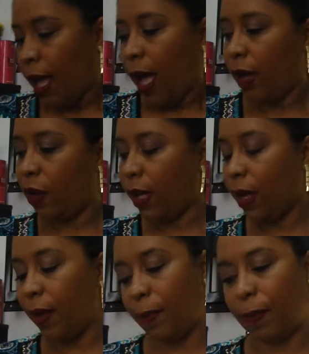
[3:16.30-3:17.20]
Agora,
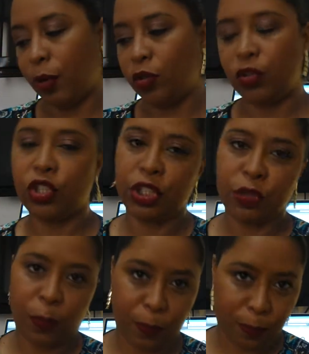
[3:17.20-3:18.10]

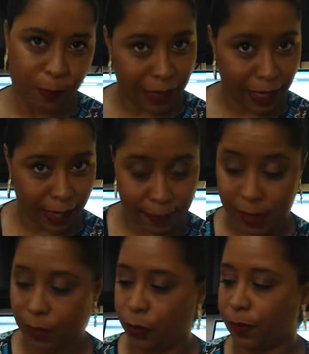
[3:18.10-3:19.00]
produtinho pra
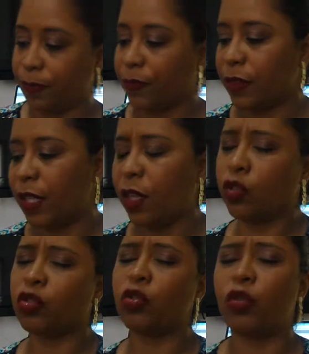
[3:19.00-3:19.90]
cabelo. Eu
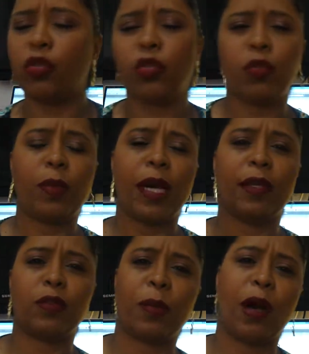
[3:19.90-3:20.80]
tô
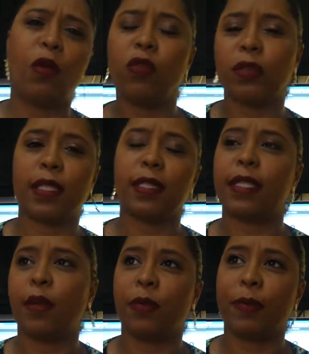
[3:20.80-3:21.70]
numa, numa onda,
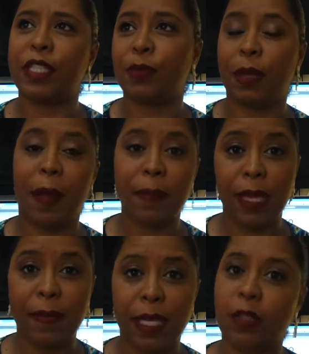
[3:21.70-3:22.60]
assim, eu prometi pra
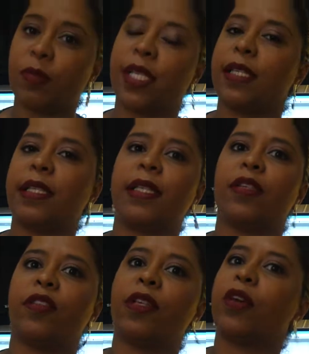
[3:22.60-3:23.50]
mim mesmo que esse
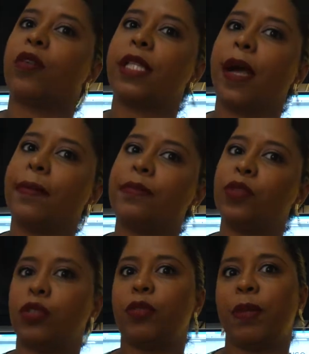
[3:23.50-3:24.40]
ano eu ia cuidar
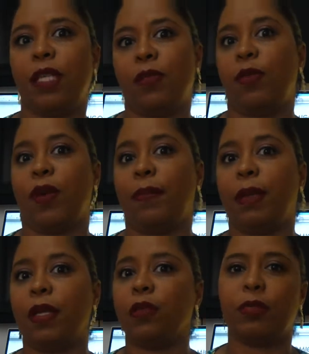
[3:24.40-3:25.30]
muito bem do meu
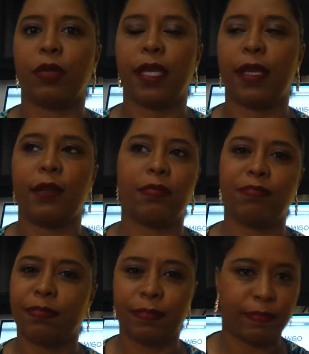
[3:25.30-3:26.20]
cabelo, porque
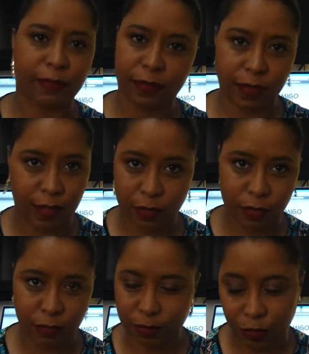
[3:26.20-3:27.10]
eu
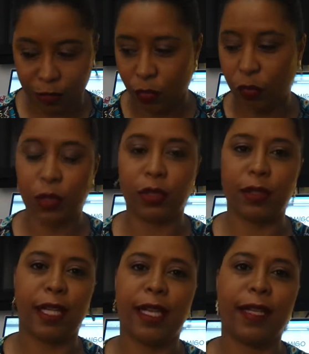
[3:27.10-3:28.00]
não, não cuido
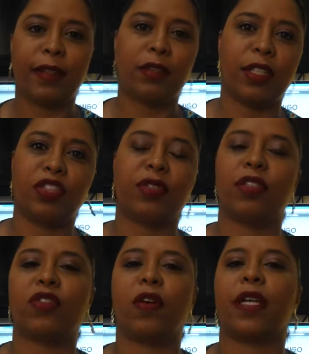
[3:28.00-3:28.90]
dele, eu deixo
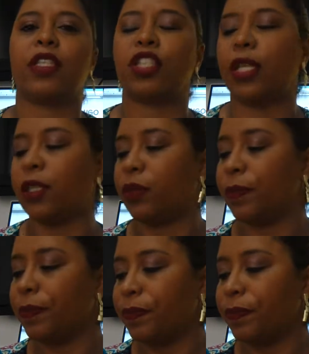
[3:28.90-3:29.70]
ele de qualquer jeito.